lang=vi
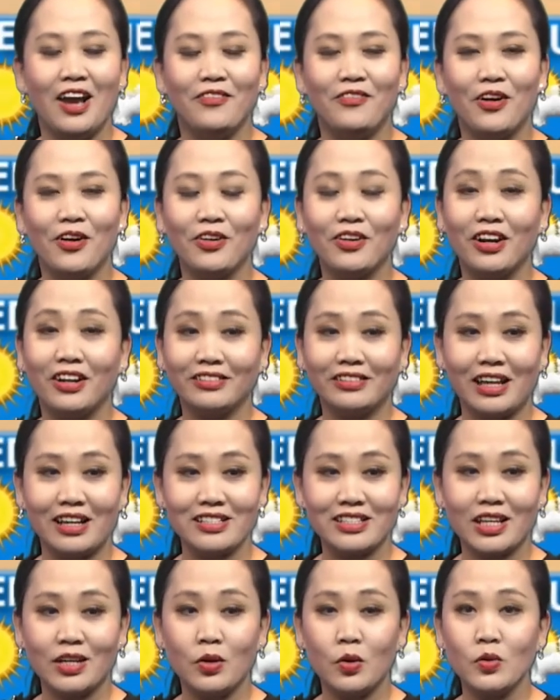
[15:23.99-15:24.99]
Vâng, à, tại
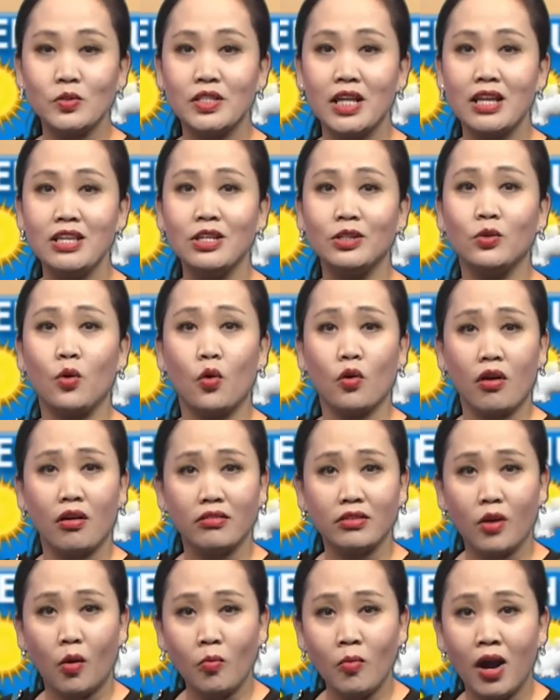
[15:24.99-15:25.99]
San Jose nhiệt độ
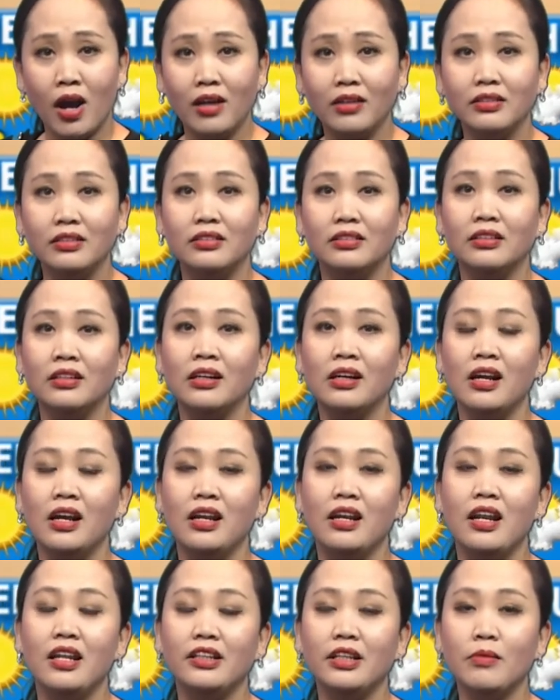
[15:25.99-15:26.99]
còn nóng hơn nữa,
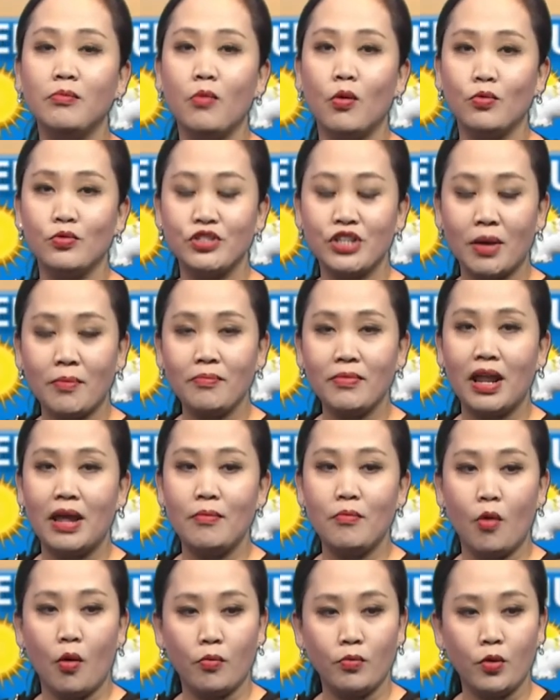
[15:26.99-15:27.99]
lên đến
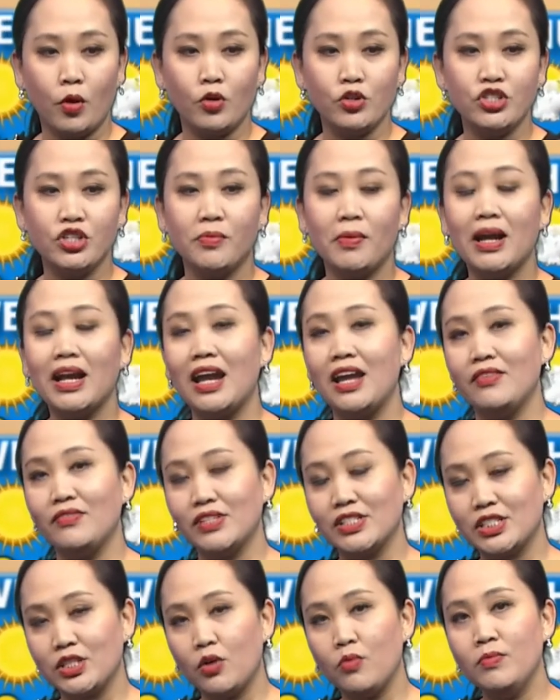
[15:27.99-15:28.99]
101 độ cho ban ngày
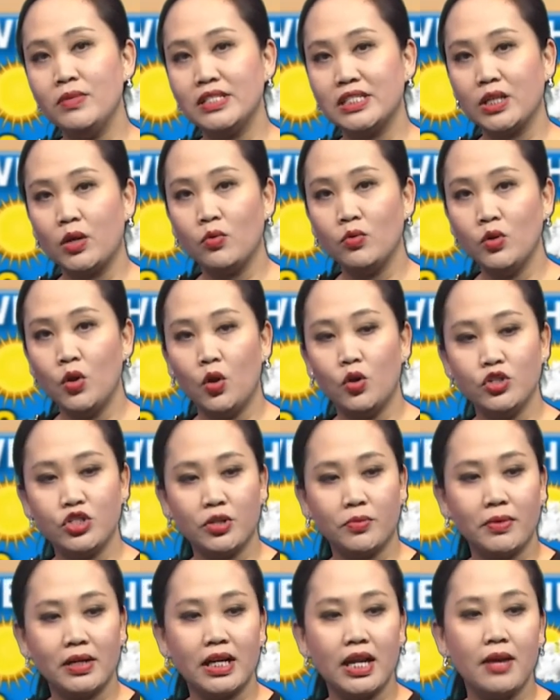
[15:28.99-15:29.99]
và 66 độ
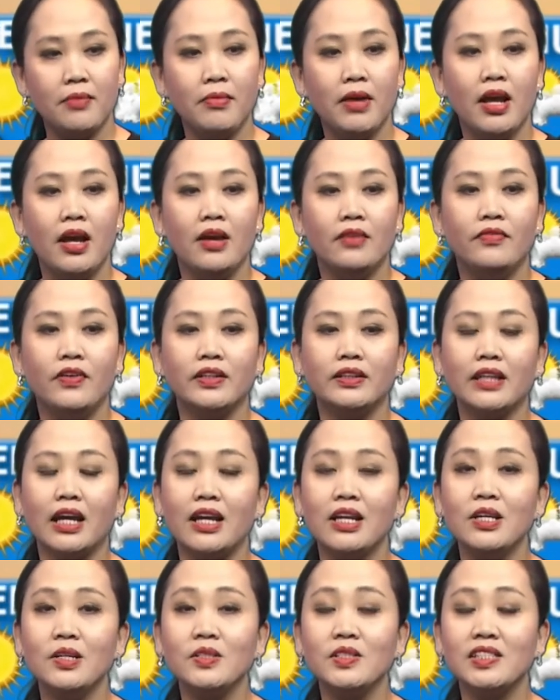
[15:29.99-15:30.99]
cho ban đêm. Và
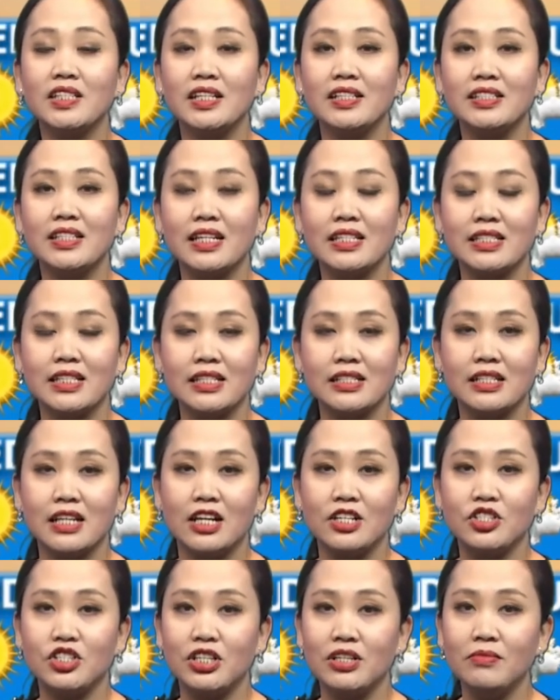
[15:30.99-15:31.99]
tại Houston, Texas
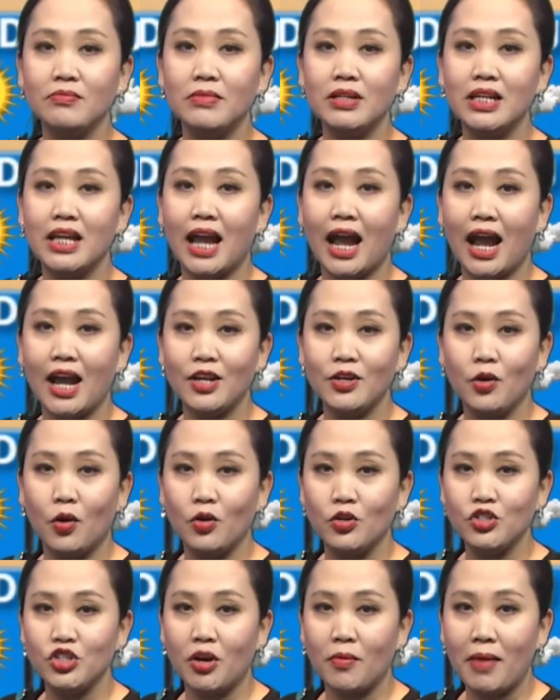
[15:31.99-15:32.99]
là 92
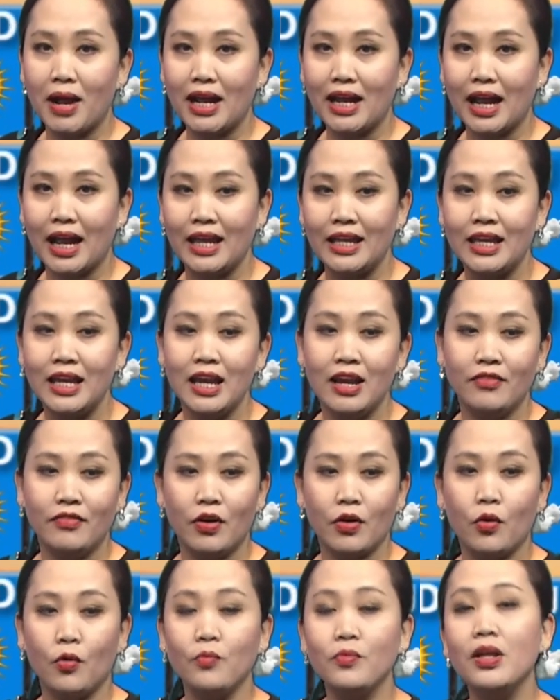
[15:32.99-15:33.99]
độ cho ban ngày
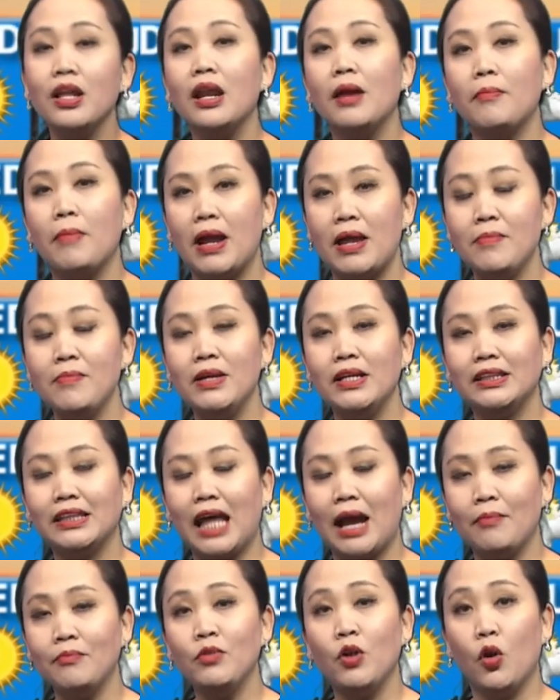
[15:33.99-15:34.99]
và cũng như là
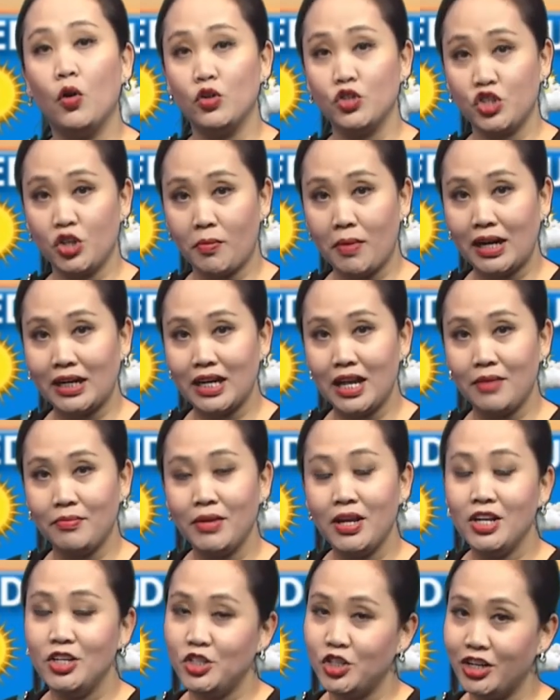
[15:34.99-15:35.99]
78 độ cho ban đêm.
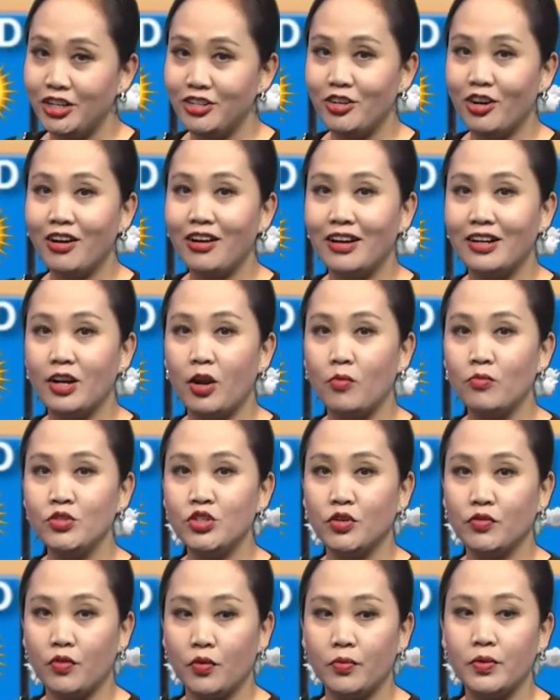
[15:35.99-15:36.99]
Trời rất là nóng
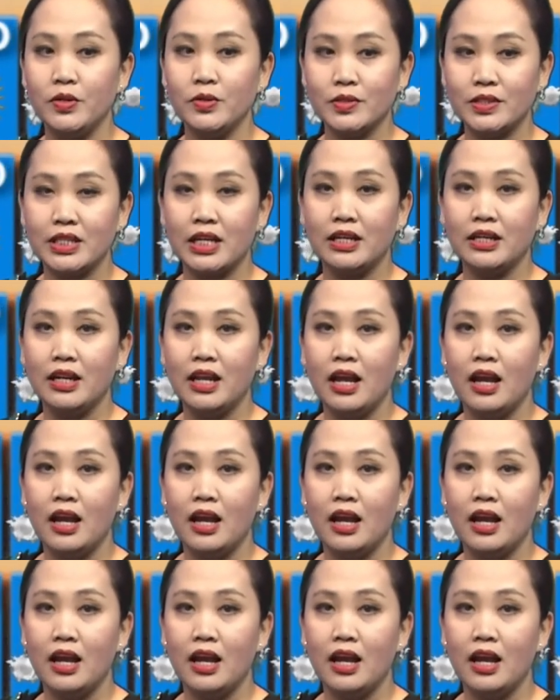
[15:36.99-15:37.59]
cho vùng Houston.